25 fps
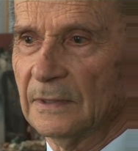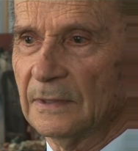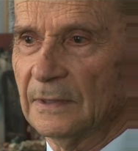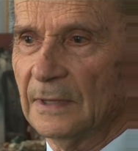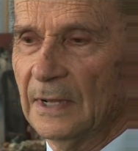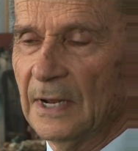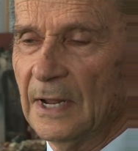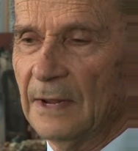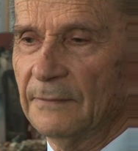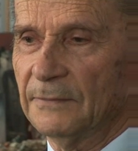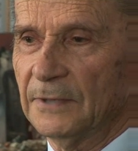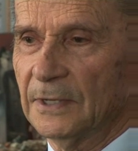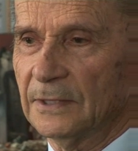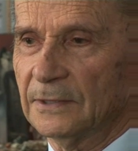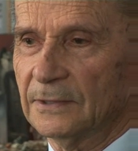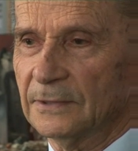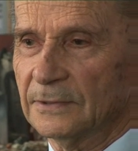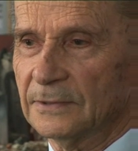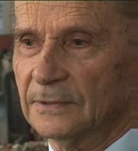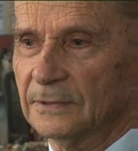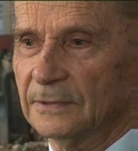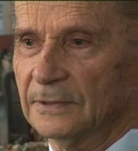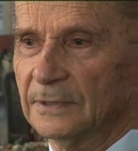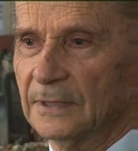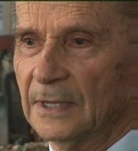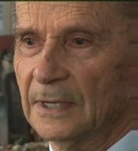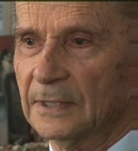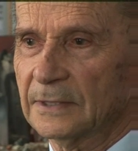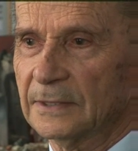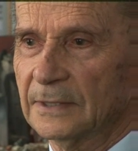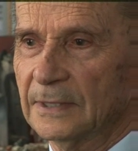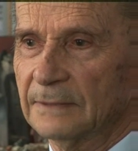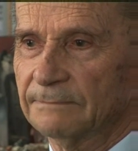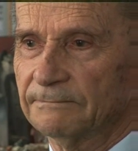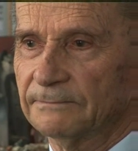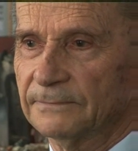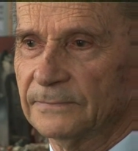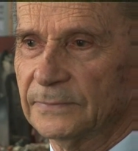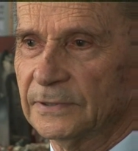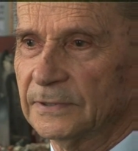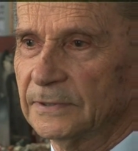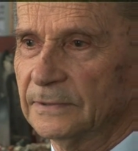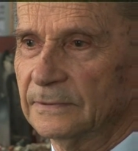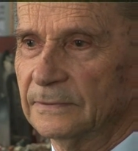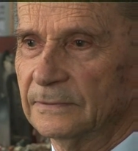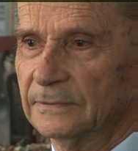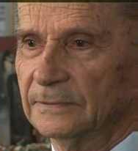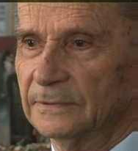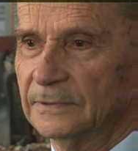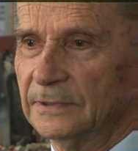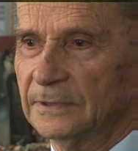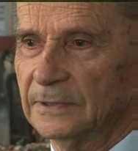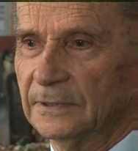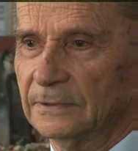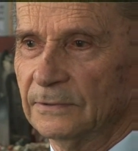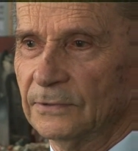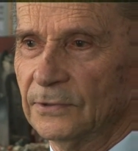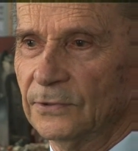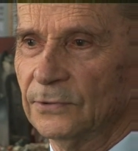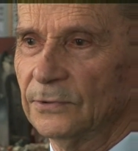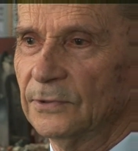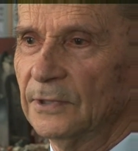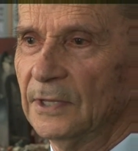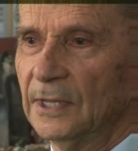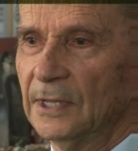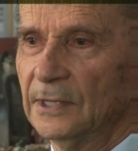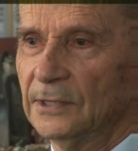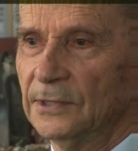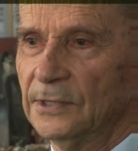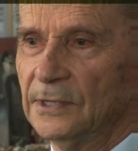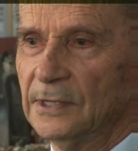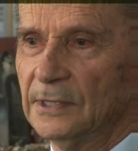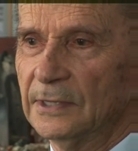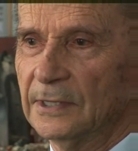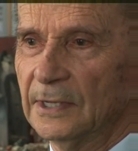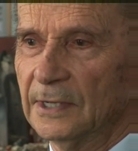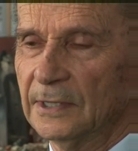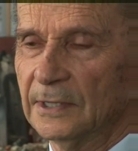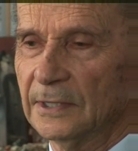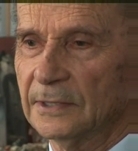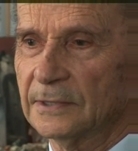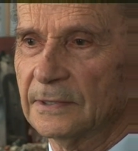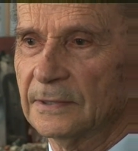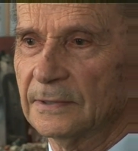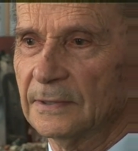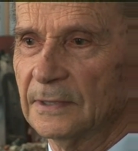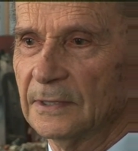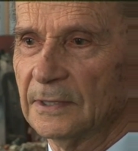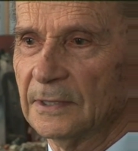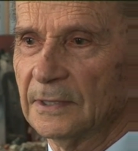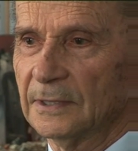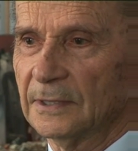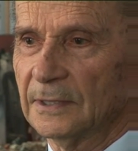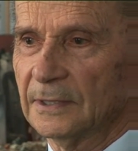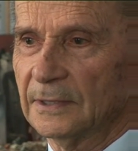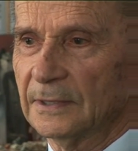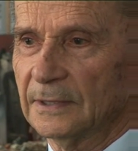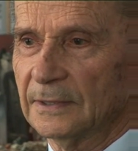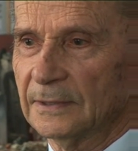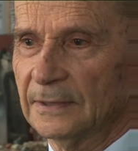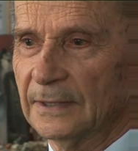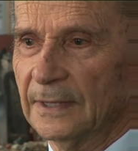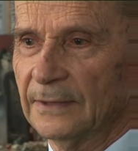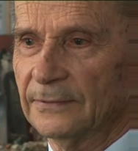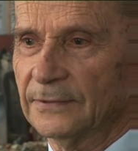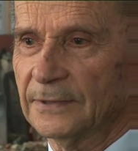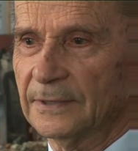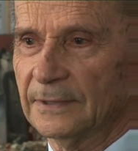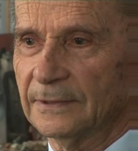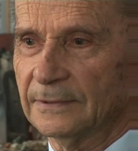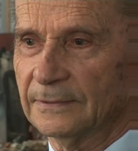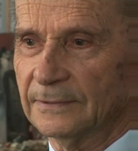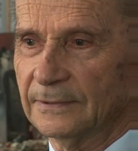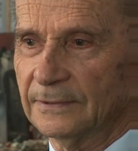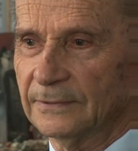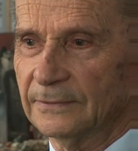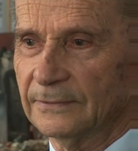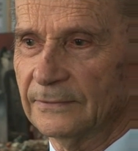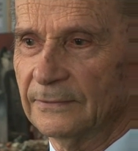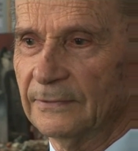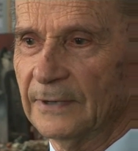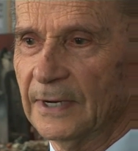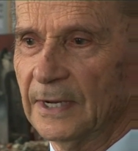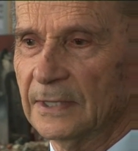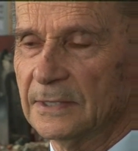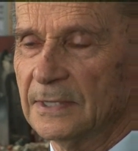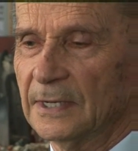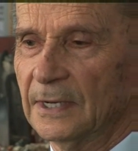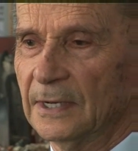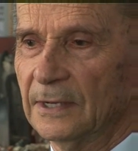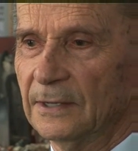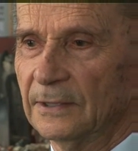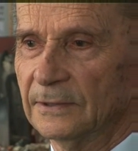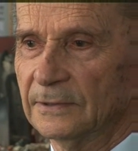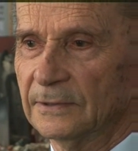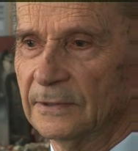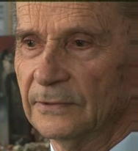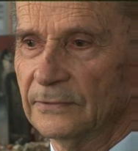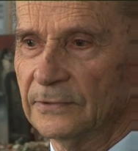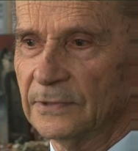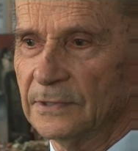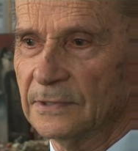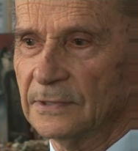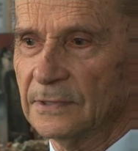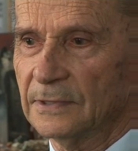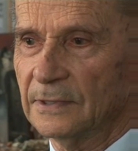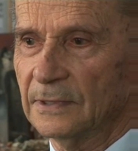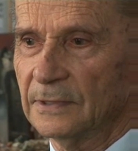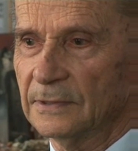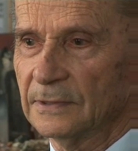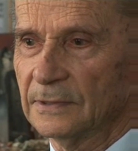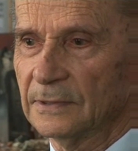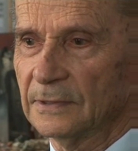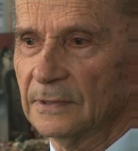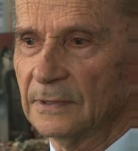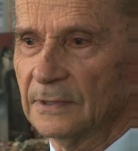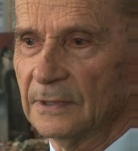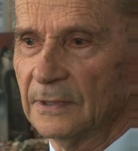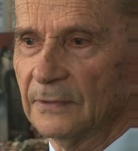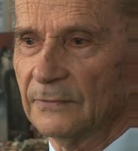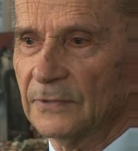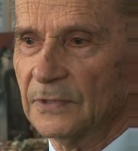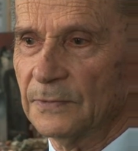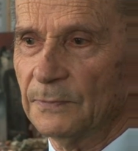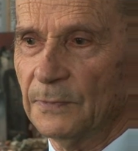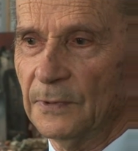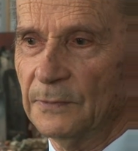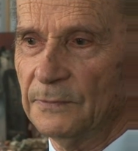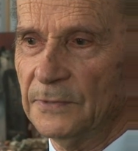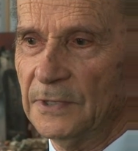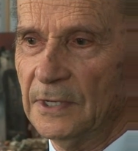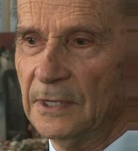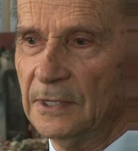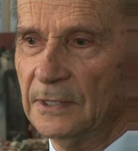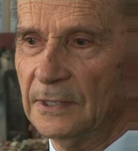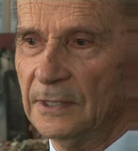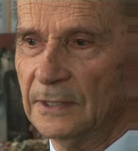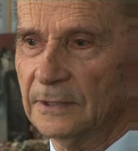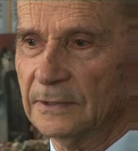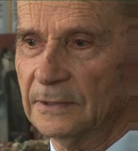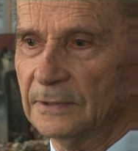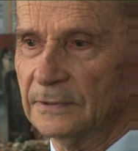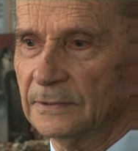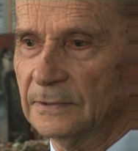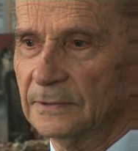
Dla mnie to są tak trudne dni teraz. Zawsze wracają te wszystkie wspomnienia.